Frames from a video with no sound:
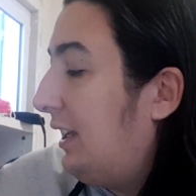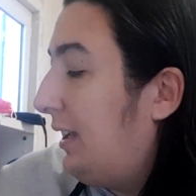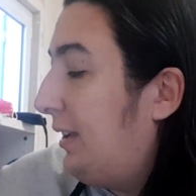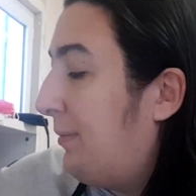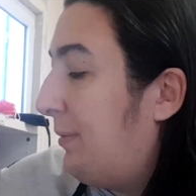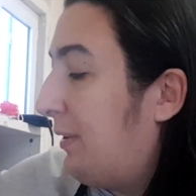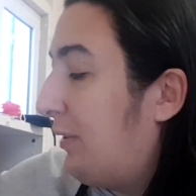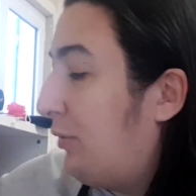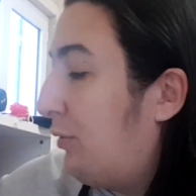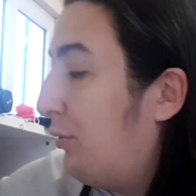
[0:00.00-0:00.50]
Et
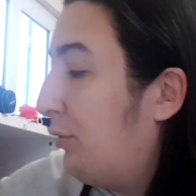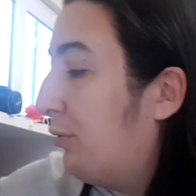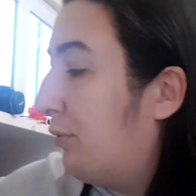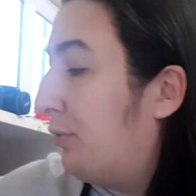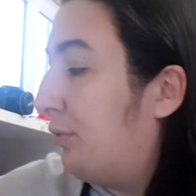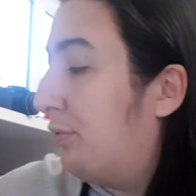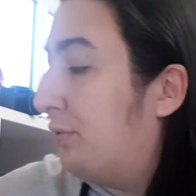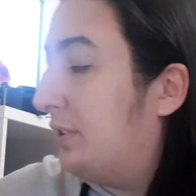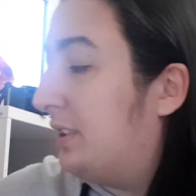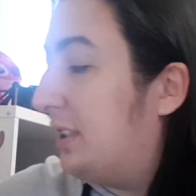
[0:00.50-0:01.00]
bien sûr, vous
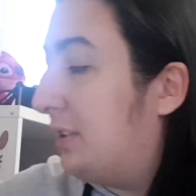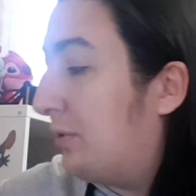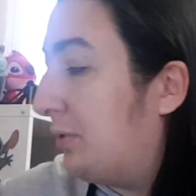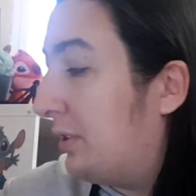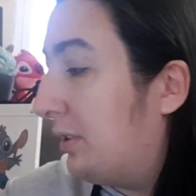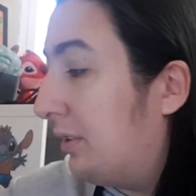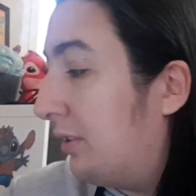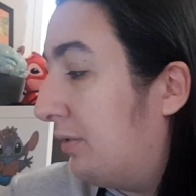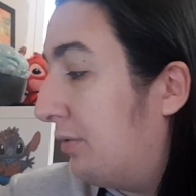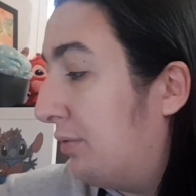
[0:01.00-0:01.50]
vous
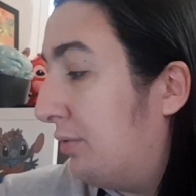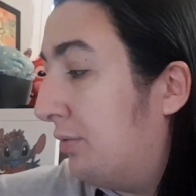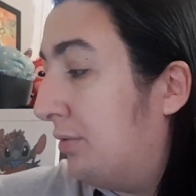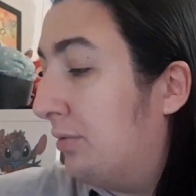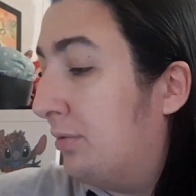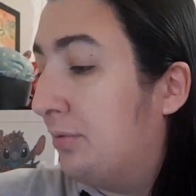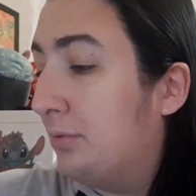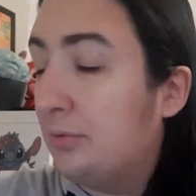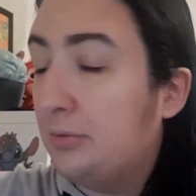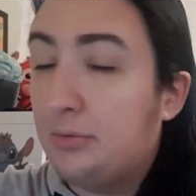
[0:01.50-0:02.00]
étonnez,
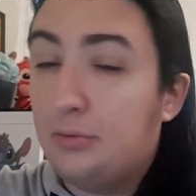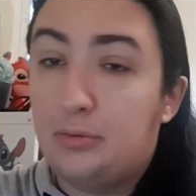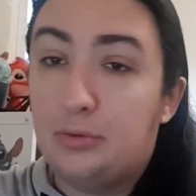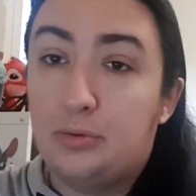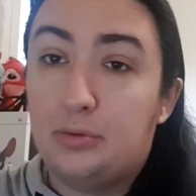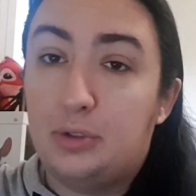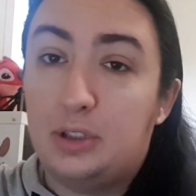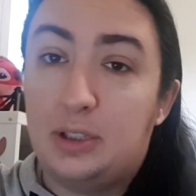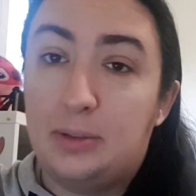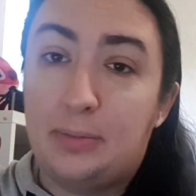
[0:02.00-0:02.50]
vous,
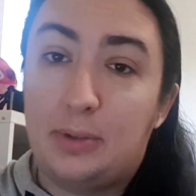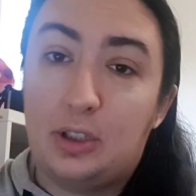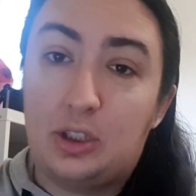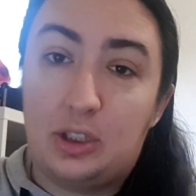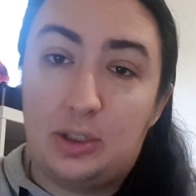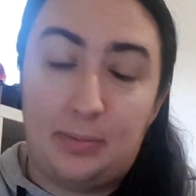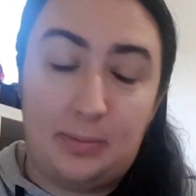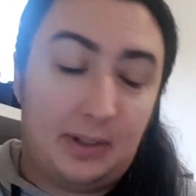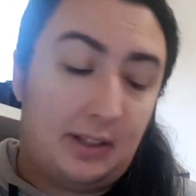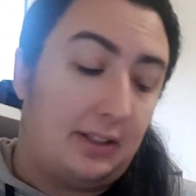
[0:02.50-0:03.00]

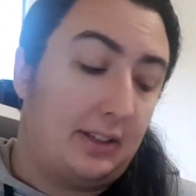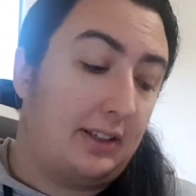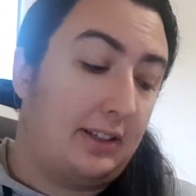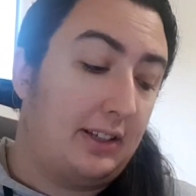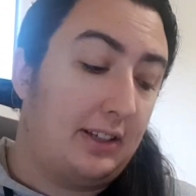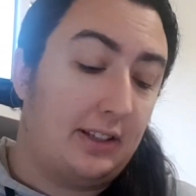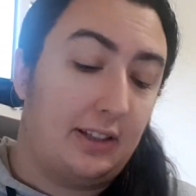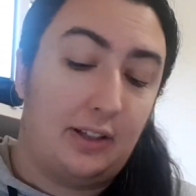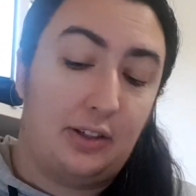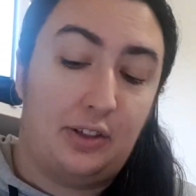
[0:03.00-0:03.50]
imaginez bien
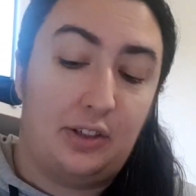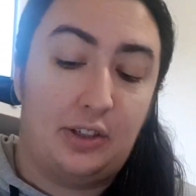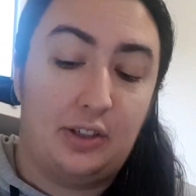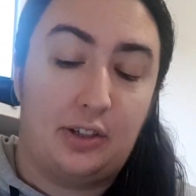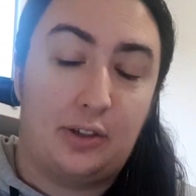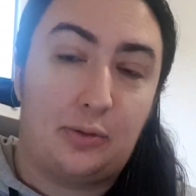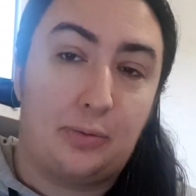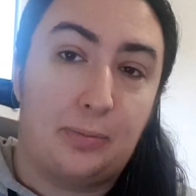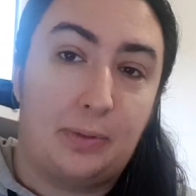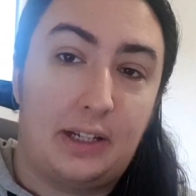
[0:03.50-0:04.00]
qu'il y en a une qui
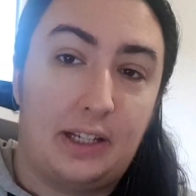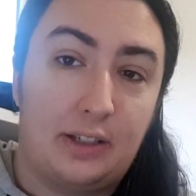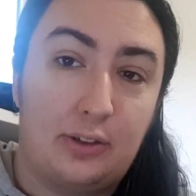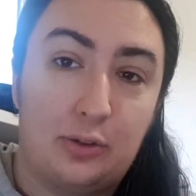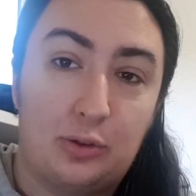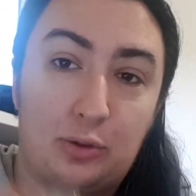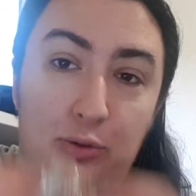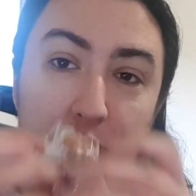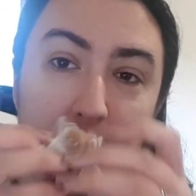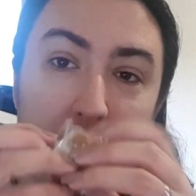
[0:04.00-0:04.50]
a compris
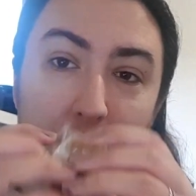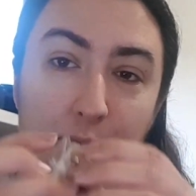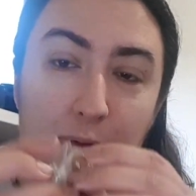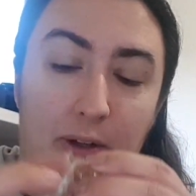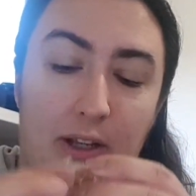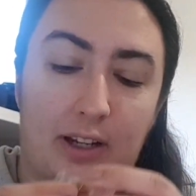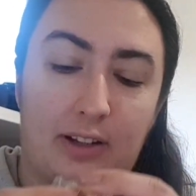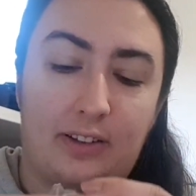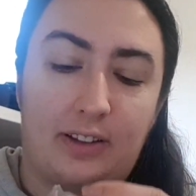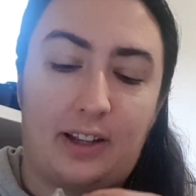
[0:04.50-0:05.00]
que je vous laisse mon
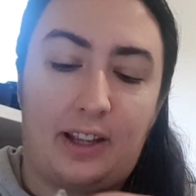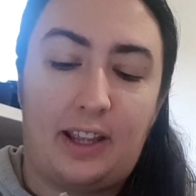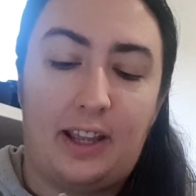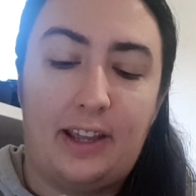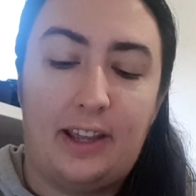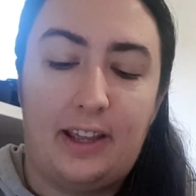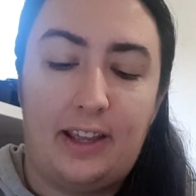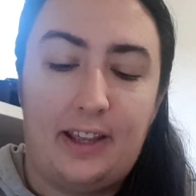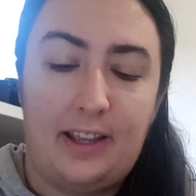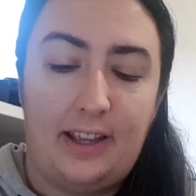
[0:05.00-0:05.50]
calendrier.
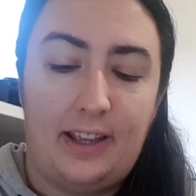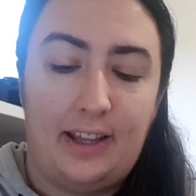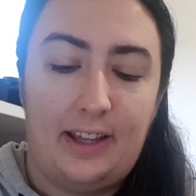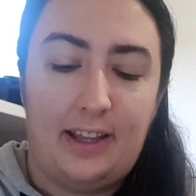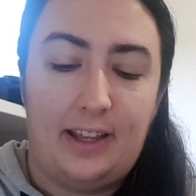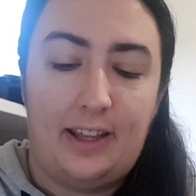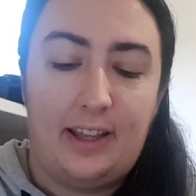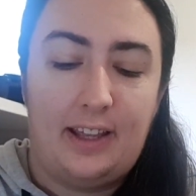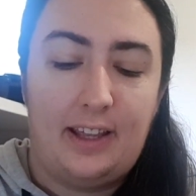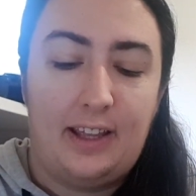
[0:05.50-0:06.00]

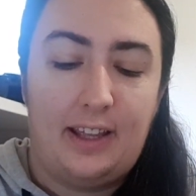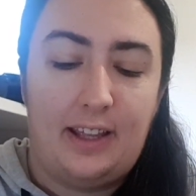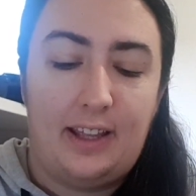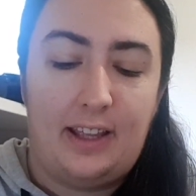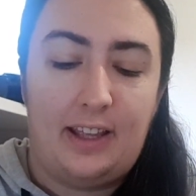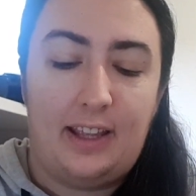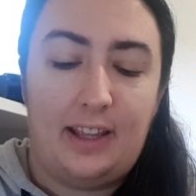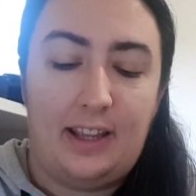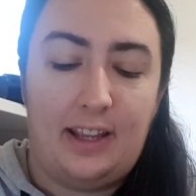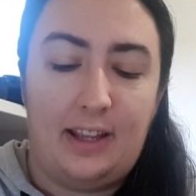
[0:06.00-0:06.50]

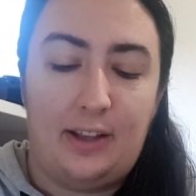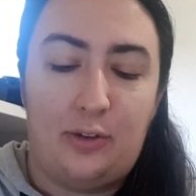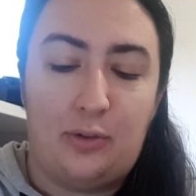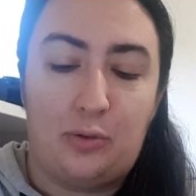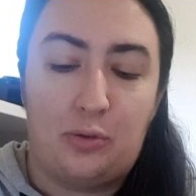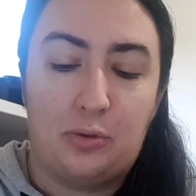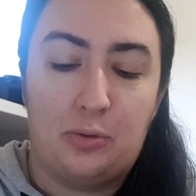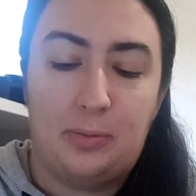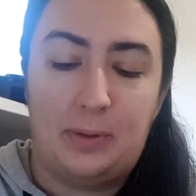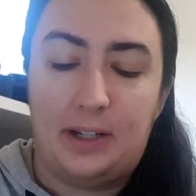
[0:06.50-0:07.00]
Et du
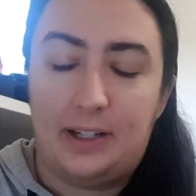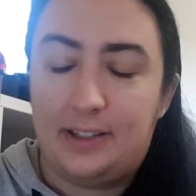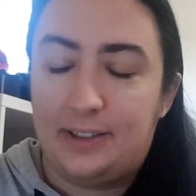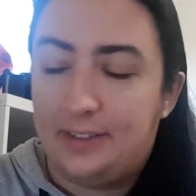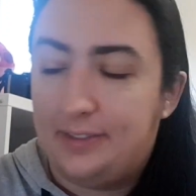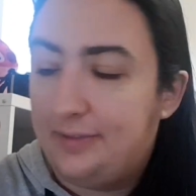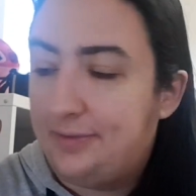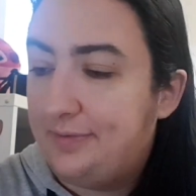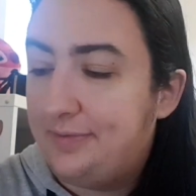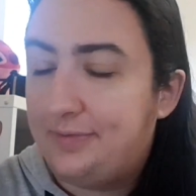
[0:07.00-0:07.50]
coup, bah,
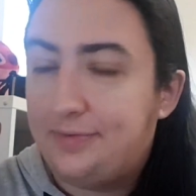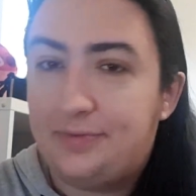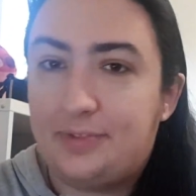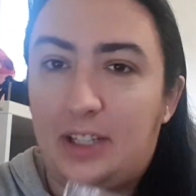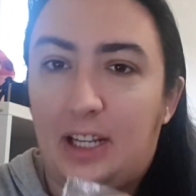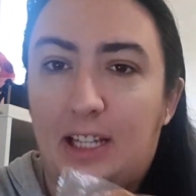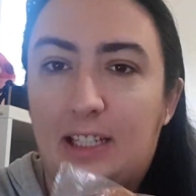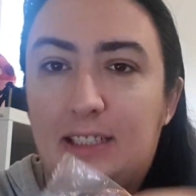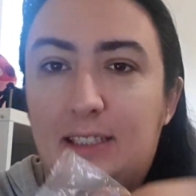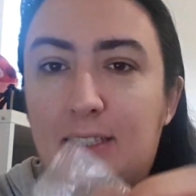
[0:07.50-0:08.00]

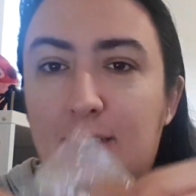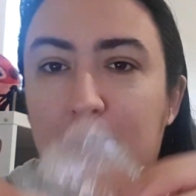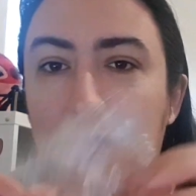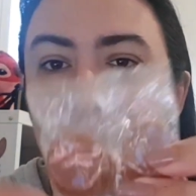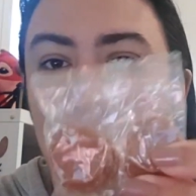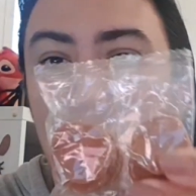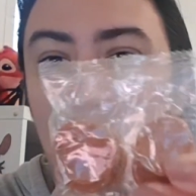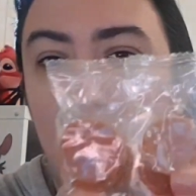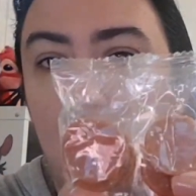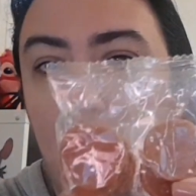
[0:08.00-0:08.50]
voilà, c'est des
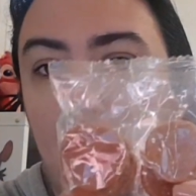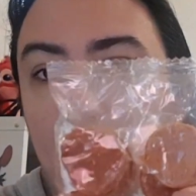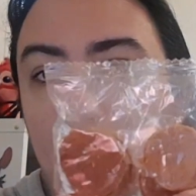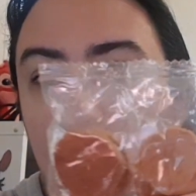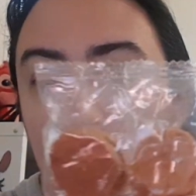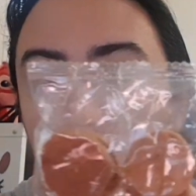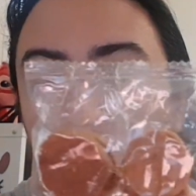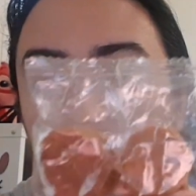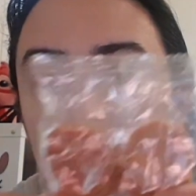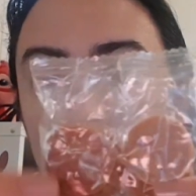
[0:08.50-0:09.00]
petits ronds comme
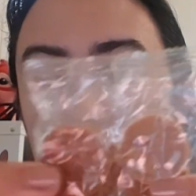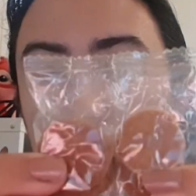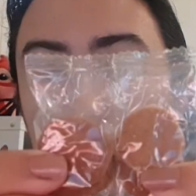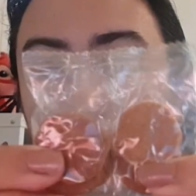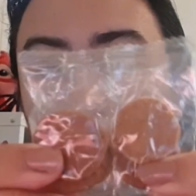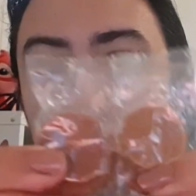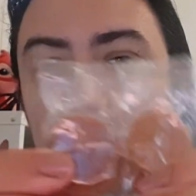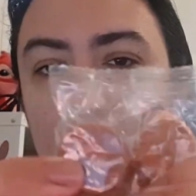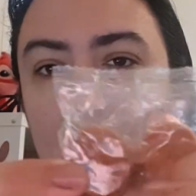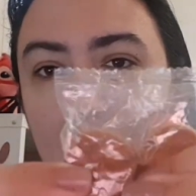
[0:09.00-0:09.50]
ça, je vous disais.
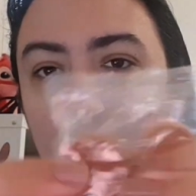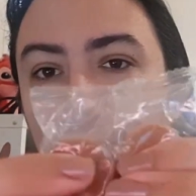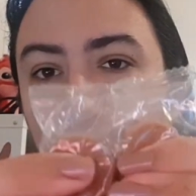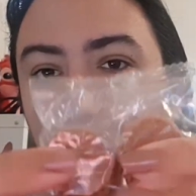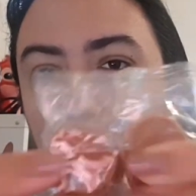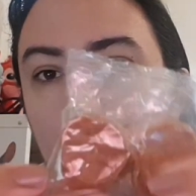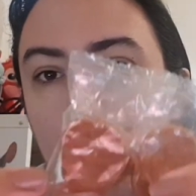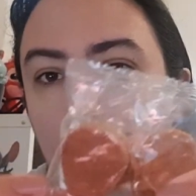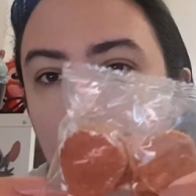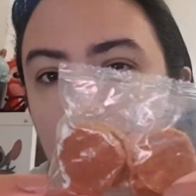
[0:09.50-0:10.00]
Ça fait
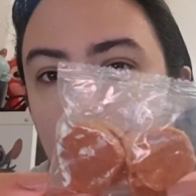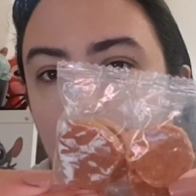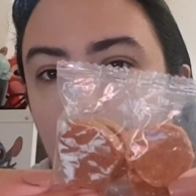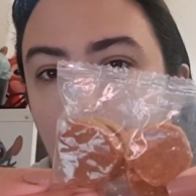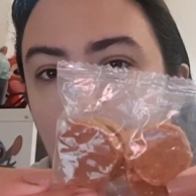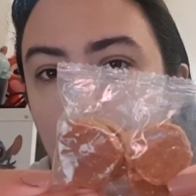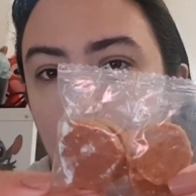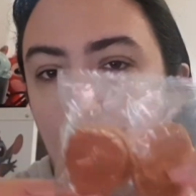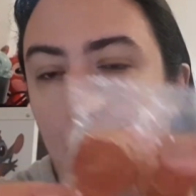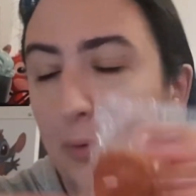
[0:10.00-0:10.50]
longtemps qu'elle n'en
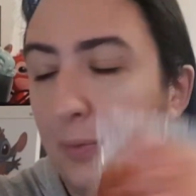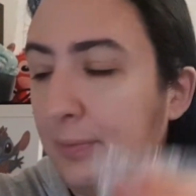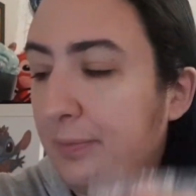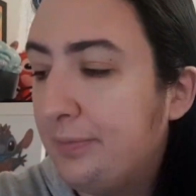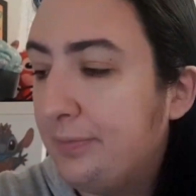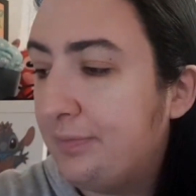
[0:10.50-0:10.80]
avait pas eu.